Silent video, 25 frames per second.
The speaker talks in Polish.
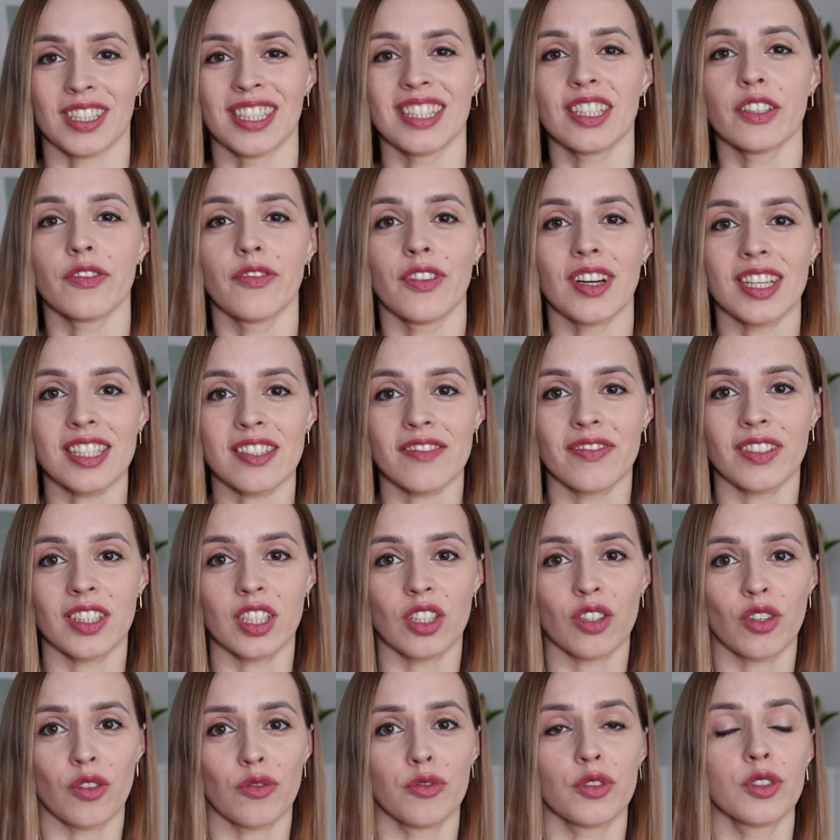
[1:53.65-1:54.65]
Ten kwas
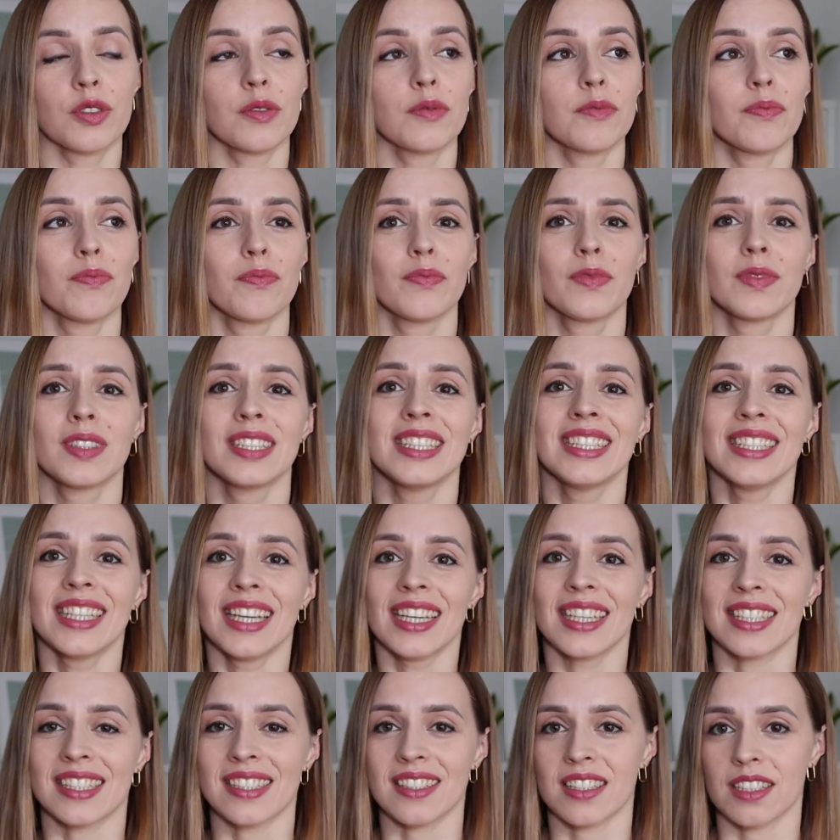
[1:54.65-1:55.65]
węglowy
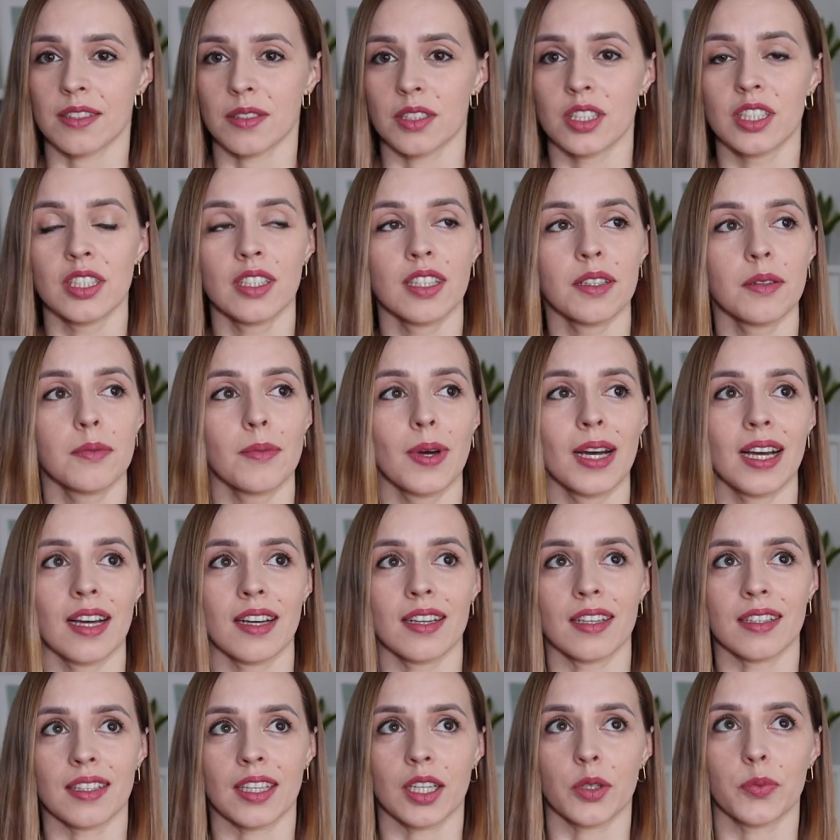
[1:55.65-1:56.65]
nie, jest, nie
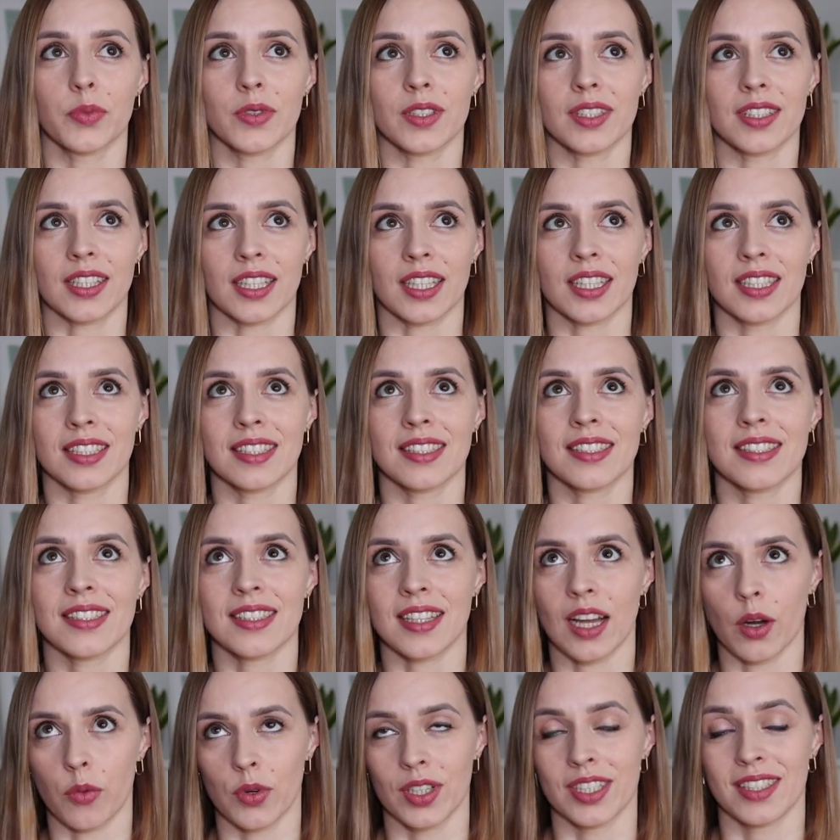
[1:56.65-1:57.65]
ma jakby takiej
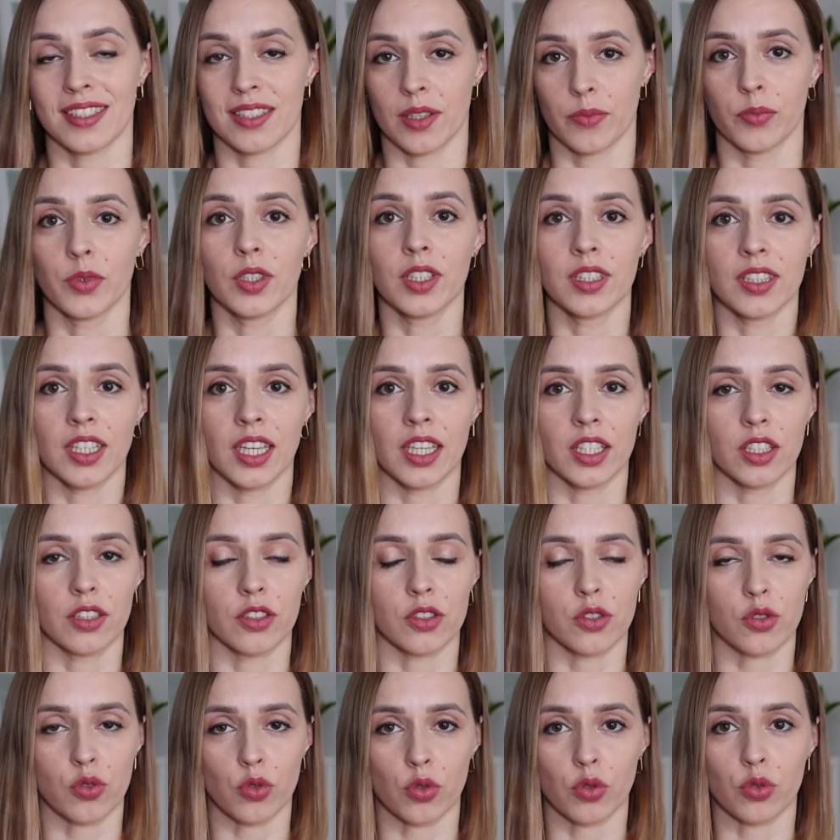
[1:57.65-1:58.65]
stałej,
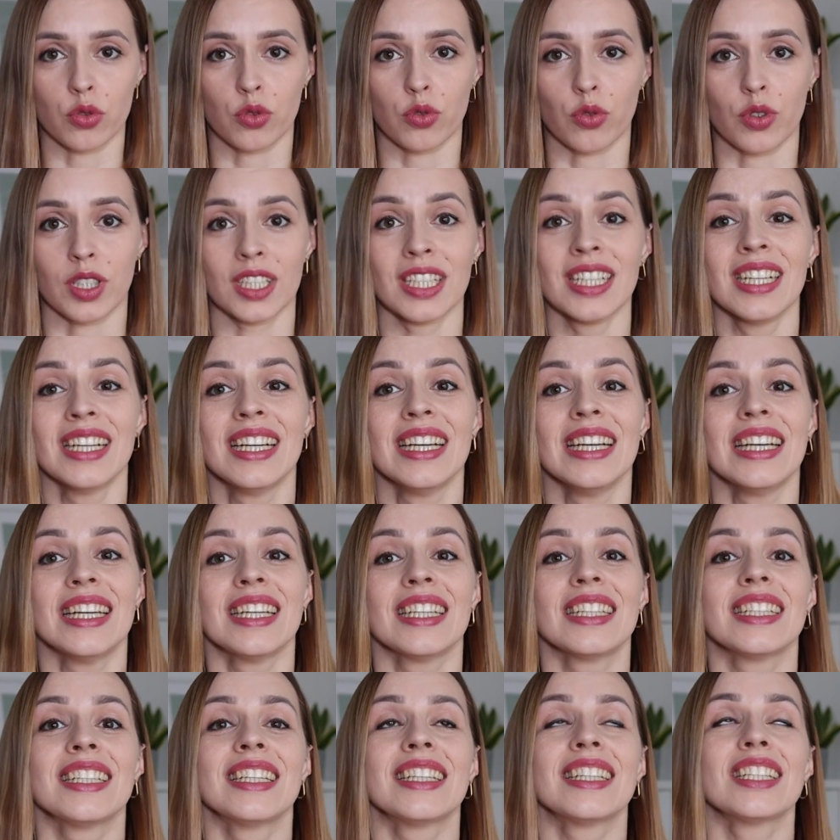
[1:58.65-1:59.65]
stabilnej struktury
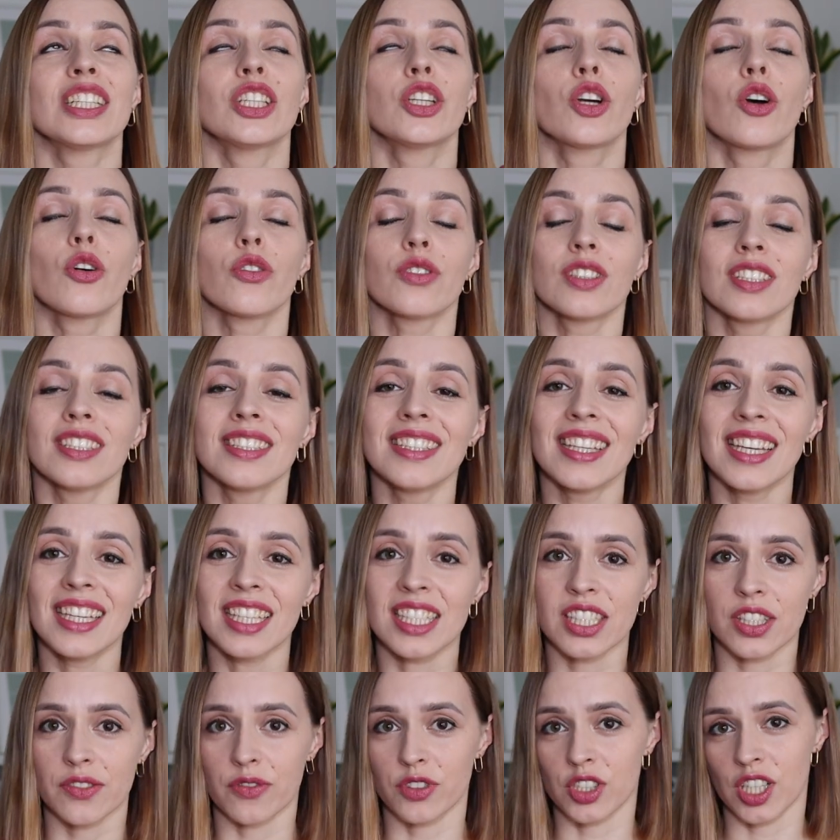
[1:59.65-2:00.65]
y, i on nie
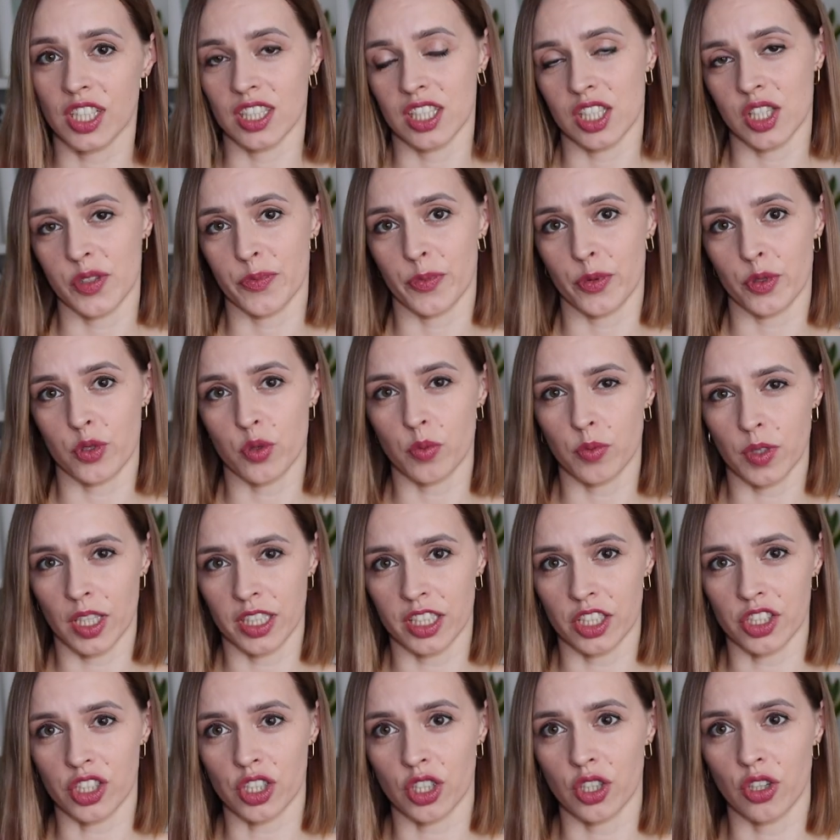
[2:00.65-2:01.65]
jest w żaden sposób dla
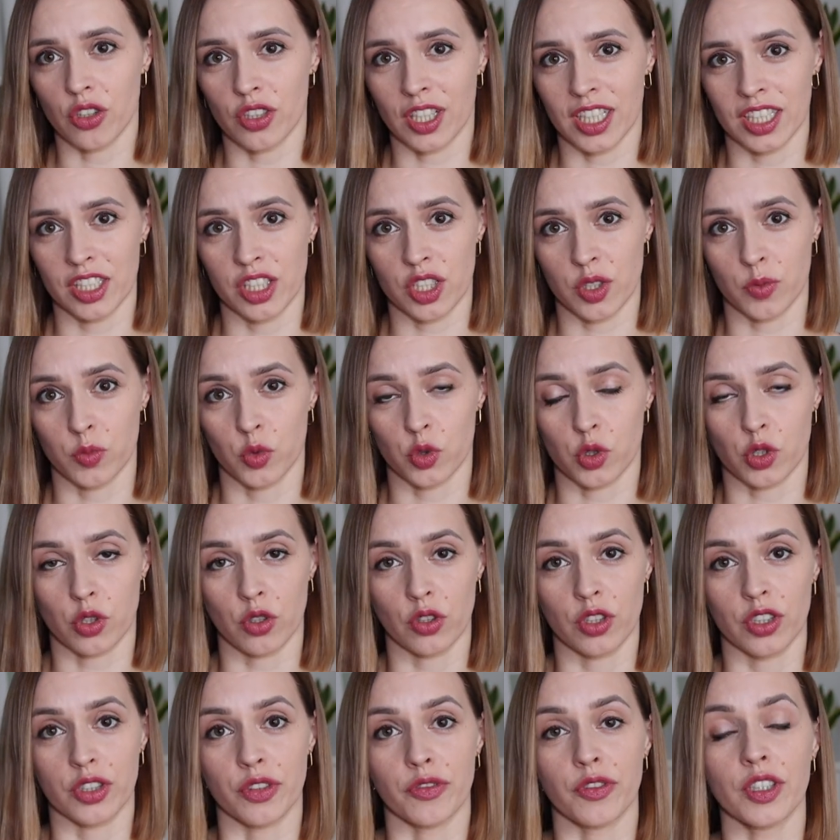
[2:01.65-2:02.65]
naszego organizmu
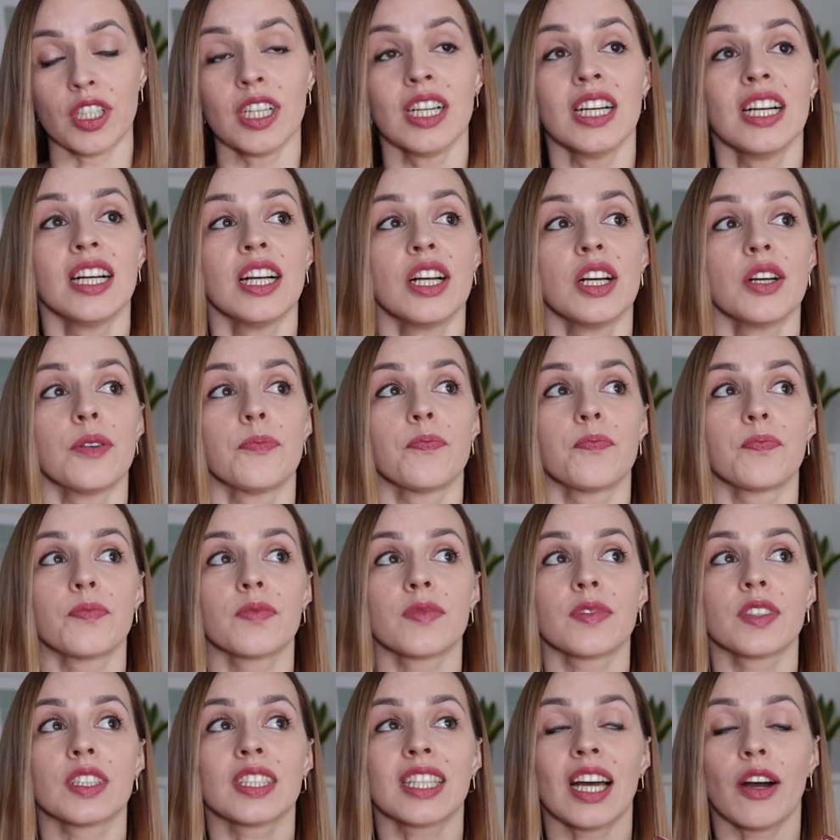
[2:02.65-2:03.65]
szkodliwy.
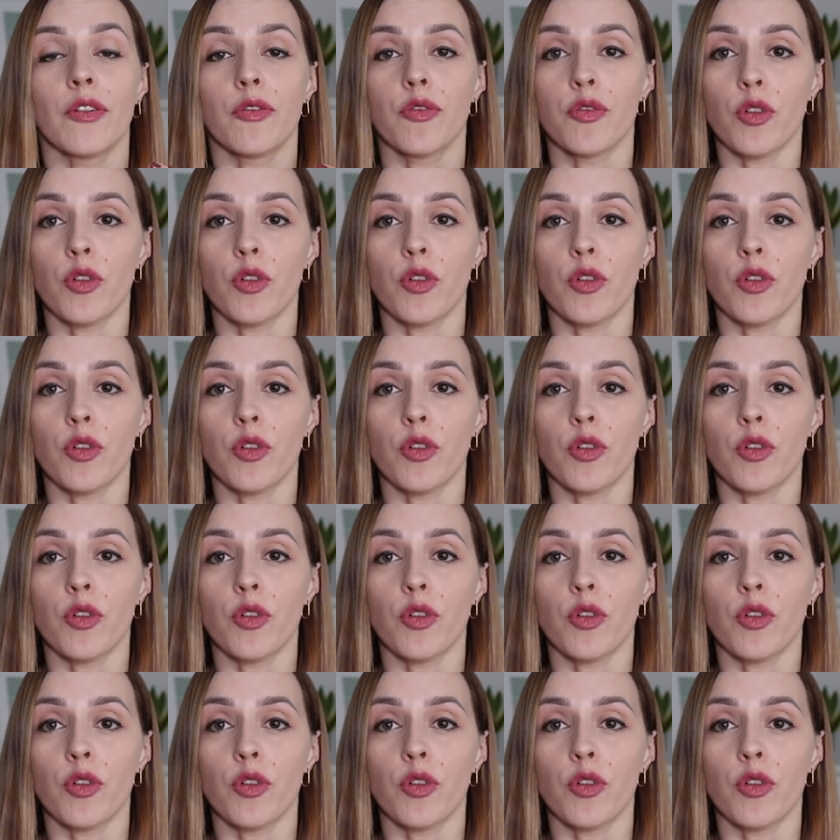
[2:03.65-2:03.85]
Mm, ta